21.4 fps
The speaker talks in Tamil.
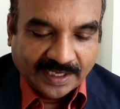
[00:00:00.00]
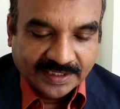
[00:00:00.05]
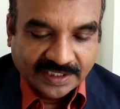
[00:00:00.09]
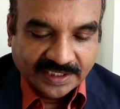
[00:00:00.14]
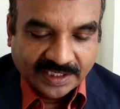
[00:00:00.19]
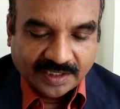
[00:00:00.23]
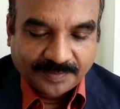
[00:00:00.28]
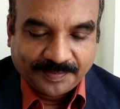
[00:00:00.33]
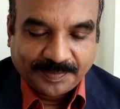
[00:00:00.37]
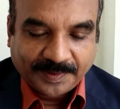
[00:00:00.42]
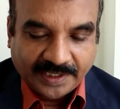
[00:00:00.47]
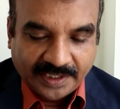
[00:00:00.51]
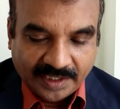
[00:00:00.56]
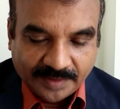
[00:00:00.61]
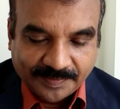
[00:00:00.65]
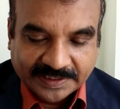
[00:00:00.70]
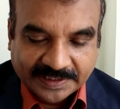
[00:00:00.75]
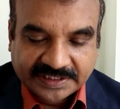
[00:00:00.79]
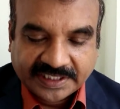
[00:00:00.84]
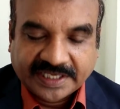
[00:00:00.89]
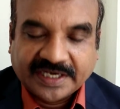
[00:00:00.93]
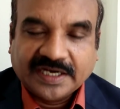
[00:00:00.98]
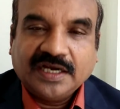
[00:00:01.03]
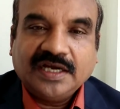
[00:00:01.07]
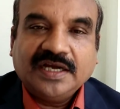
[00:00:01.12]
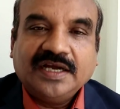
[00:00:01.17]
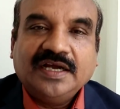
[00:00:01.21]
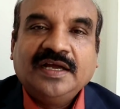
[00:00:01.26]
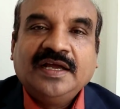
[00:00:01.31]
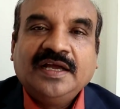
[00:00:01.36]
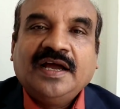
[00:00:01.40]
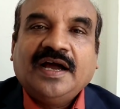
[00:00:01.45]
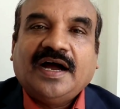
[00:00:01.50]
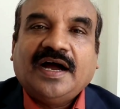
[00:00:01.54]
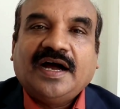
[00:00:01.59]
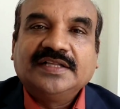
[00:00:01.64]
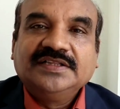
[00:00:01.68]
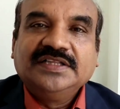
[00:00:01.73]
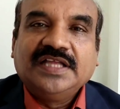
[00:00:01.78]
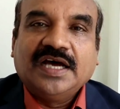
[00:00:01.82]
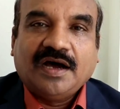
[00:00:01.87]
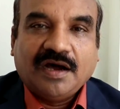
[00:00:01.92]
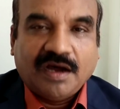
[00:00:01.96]
அதற்கு பிறகு பார்த்தீங்கன்னா
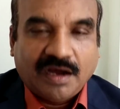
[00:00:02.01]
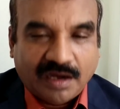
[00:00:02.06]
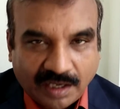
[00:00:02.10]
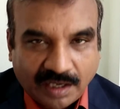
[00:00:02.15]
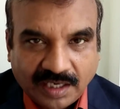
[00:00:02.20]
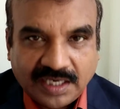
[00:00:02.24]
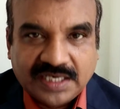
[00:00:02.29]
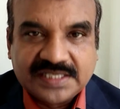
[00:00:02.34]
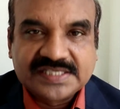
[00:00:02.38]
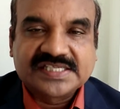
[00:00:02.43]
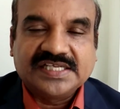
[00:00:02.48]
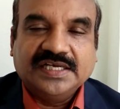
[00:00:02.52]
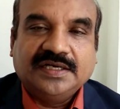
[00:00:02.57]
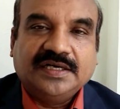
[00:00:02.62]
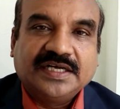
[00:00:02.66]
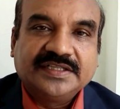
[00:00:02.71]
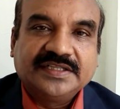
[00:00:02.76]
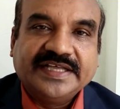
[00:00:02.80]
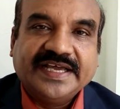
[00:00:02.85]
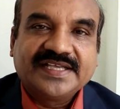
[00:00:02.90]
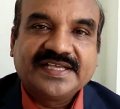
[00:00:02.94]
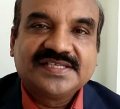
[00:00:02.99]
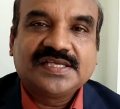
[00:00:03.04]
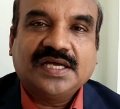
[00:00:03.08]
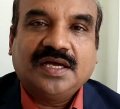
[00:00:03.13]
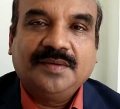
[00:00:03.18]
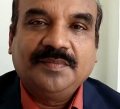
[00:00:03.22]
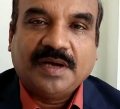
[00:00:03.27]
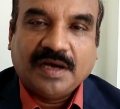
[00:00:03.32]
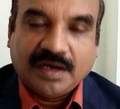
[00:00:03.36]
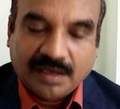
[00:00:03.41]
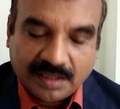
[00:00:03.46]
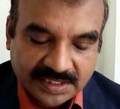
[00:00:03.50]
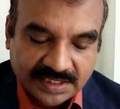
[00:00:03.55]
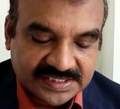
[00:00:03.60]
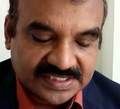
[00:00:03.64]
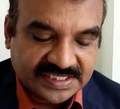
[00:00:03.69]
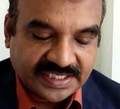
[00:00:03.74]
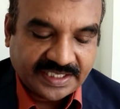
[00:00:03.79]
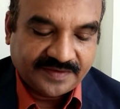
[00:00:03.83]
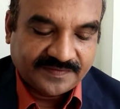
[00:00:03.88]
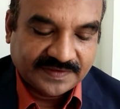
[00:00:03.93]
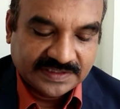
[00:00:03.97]
அந்த ஹால்ஸ் அந்த எக்ஸாம்
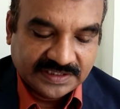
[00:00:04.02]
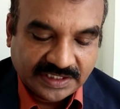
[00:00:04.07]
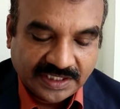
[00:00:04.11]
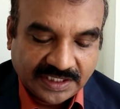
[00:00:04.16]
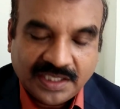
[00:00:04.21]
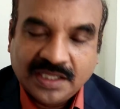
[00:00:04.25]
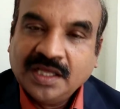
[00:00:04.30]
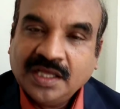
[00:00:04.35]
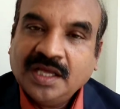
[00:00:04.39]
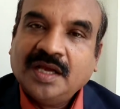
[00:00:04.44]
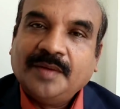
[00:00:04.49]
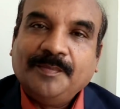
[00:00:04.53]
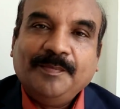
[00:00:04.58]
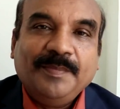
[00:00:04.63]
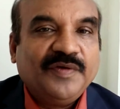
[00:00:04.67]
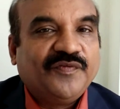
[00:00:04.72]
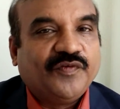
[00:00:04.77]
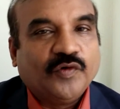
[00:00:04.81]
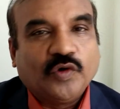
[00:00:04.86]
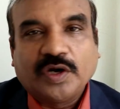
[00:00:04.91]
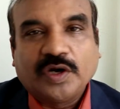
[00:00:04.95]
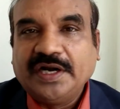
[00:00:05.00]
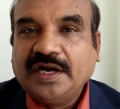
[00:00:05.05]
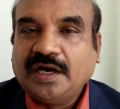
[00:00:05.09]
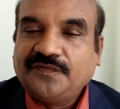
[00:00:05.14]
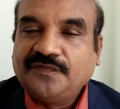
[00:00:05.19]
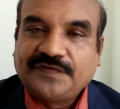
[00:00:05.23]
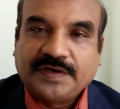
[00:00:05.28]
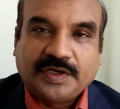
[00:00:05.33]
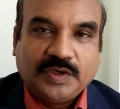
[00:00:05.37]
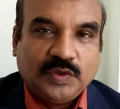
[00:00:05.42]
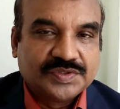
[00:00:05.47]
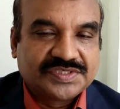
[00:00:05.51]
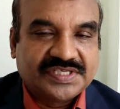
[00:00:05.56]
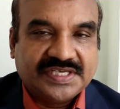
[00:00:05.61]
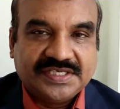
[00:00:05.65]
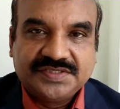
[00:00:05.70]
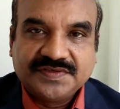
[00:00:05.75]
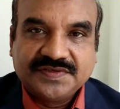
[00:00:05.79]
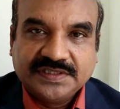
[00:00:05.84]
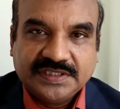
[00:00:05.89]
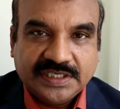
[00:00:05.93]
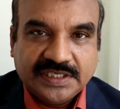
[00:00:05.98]
ஹால்ஸையும் வந்து பிஃபோர் அண்ட் ஆஃப்டர்
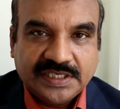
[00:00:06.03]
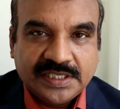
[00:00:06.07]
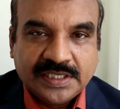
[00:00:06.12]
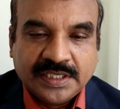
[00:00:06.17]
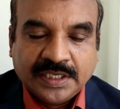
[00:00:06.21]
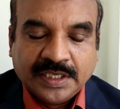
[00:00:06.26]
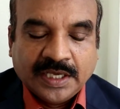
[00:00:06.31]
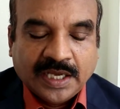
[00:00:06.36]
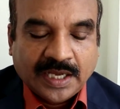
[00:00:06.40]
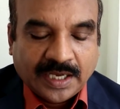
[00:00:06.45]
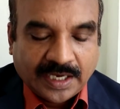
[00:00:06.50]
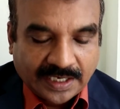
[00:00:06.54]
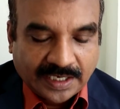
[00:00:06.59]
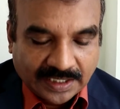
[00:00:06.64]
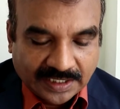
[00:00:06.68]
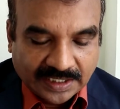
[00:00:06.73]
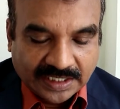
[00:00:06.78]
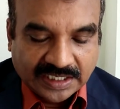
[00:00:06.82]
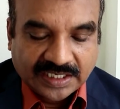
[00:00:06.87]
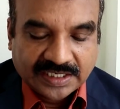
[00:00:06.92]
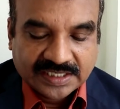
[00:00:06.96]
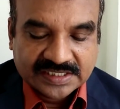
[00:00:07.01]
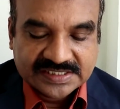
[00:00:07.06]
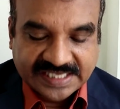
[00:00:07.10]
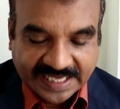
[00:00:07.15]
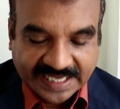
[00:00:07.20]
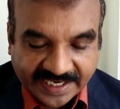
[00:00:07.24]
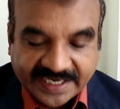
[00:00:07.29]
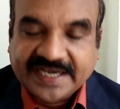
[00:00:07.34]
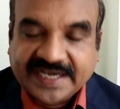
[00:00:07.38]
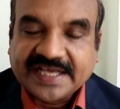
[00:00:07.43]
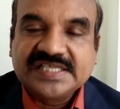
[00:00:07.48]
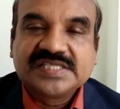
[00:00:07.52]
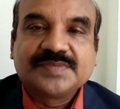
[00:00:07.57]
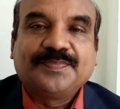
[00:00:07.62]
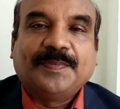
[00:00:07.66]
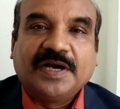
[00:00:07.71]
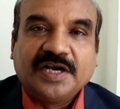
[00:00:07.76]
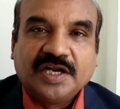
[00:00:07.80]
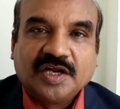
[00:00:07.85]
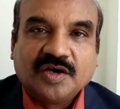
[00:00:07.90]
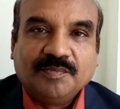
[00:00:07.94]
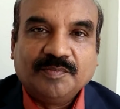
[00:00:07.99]
யூசேஜ் வந்து சானிடைஸ்
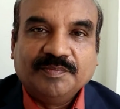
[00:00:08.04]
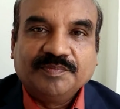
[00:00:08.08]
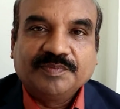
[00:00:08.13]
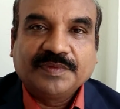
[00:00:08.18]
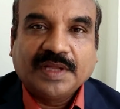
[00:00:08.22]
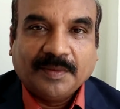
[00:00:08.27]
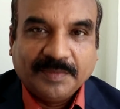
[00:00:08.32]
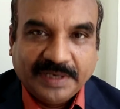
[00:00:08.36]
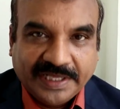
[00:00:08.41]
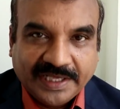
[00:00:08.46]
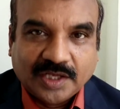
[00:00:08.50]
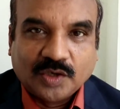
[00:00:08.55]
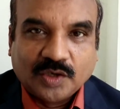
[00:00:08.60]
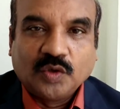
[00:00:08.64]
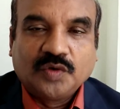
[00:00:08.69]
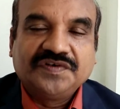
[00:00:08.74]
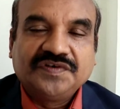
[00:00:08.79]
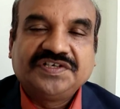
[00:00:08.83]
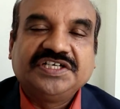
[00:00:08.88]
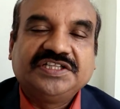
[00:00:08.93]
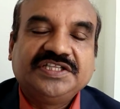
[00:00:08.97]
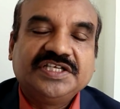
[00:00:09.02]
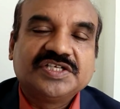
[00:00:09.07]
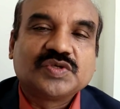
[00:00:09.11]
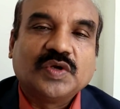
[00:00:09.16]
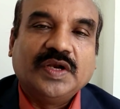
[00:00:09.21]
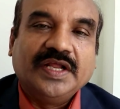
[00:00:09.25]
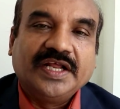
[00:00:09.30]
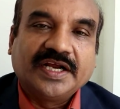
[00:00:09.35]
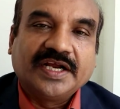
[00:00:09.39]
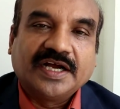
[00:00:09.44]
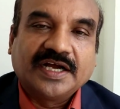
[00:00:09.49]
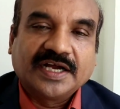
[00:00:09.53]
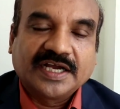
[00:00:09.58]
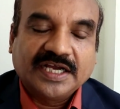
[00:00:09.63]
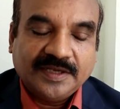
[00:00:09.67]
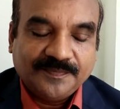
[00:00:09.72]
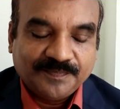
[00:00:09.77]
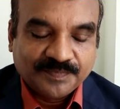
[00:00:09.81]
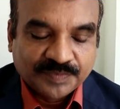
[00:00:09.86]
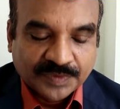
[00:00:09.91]
பண்ணணும் அப்படிங்கிற ஒரு விஷயத்தையும் சொல்லியிருக்காங்க